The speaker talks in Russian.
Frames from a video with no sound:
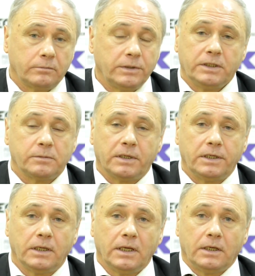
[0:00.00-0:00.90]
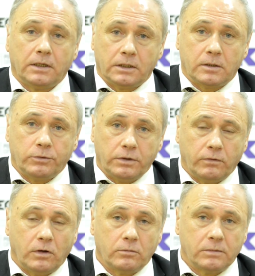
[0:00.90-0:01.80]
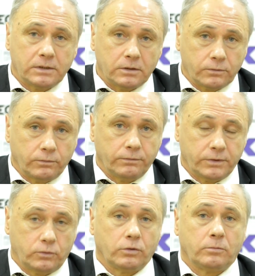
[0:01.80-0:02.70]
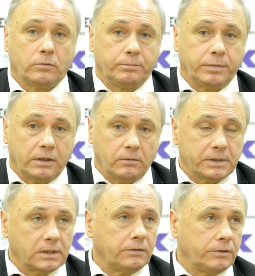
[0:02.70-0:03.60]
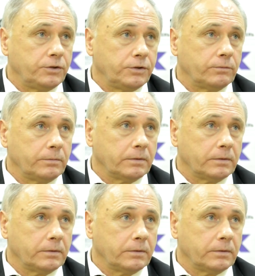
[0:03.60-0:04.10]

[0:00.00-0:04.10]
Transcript: Мы не смогли этому индивидуальному мастерству высокому противопоставить ничего.